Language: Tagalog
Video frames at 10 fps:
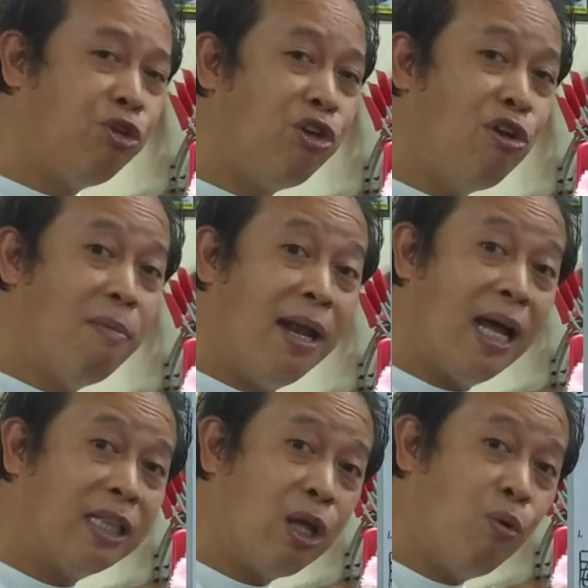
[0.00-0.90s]
ito yung
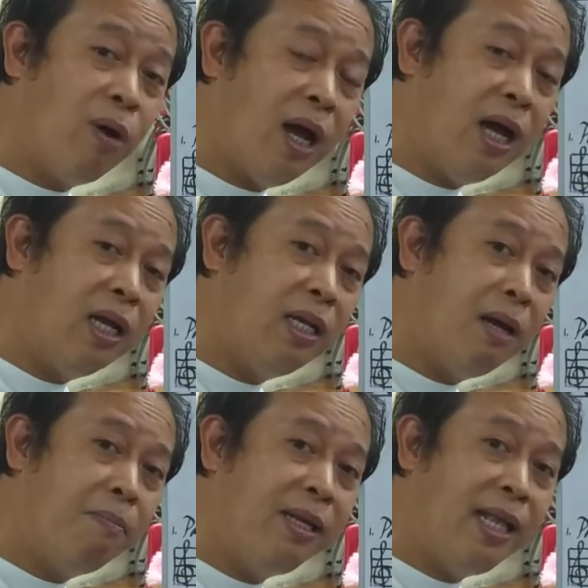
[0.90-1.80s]
lumalaktaw ka
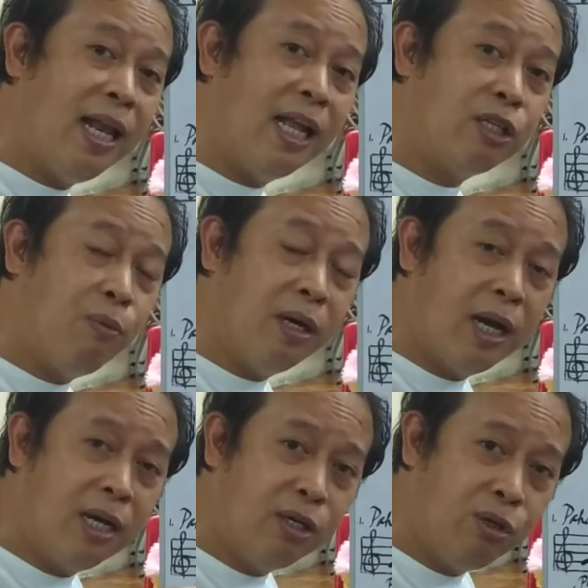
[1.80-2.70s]
na may nilalaktawan
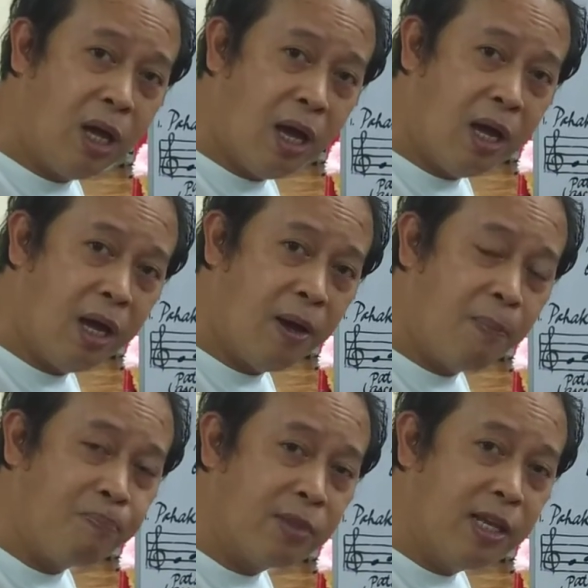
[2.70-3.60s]
kang
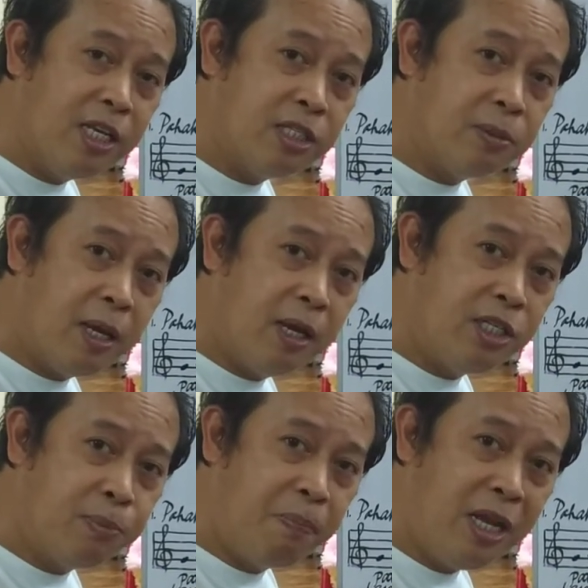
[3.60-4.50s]
uh,
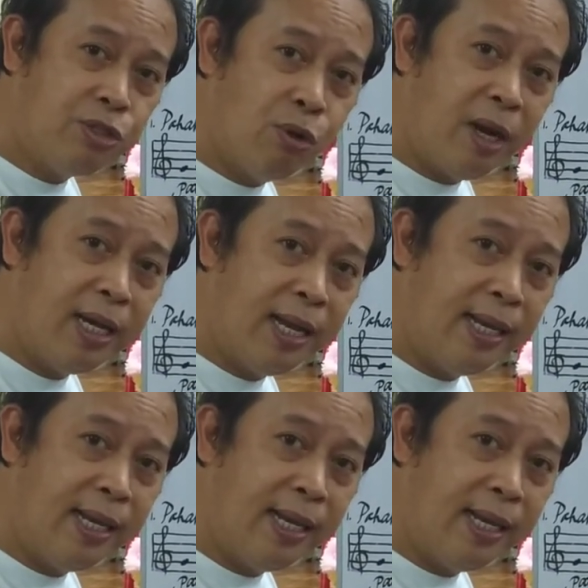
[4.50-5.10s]
space o kaya